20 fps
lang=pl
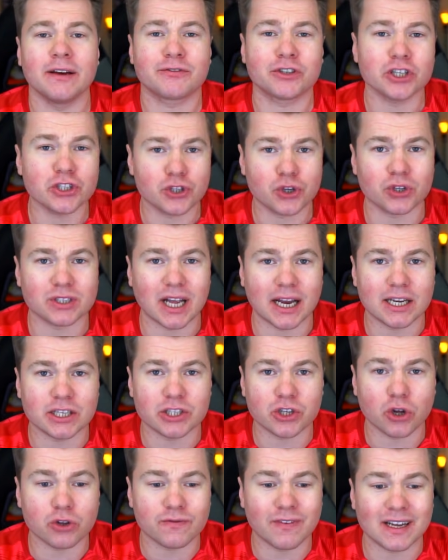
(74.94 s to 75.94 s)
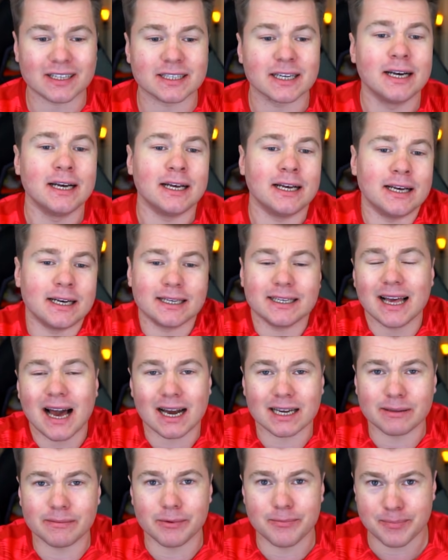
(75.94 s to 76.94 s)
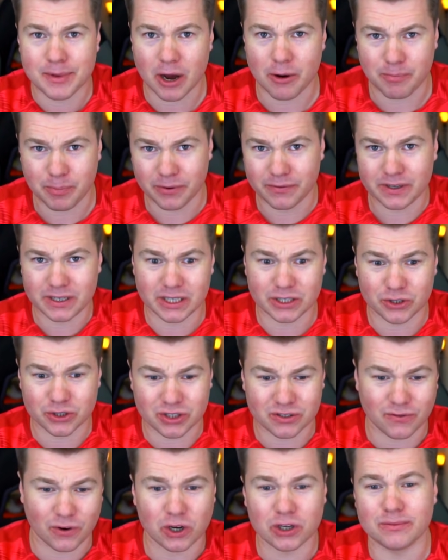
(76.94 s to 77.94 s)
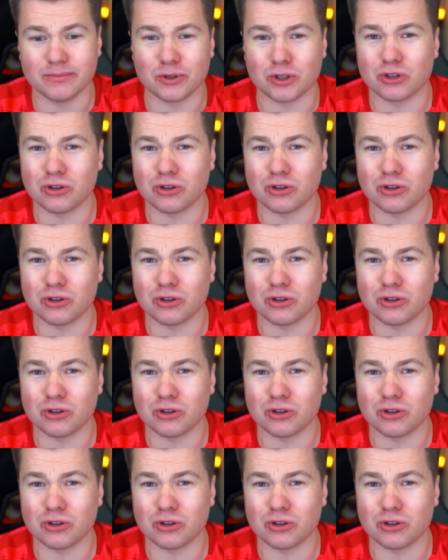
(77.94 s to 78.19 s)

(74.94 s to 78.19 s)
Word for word: Wszystko zależy od Was. E, jak gdybym miał powiedzieć o swoim,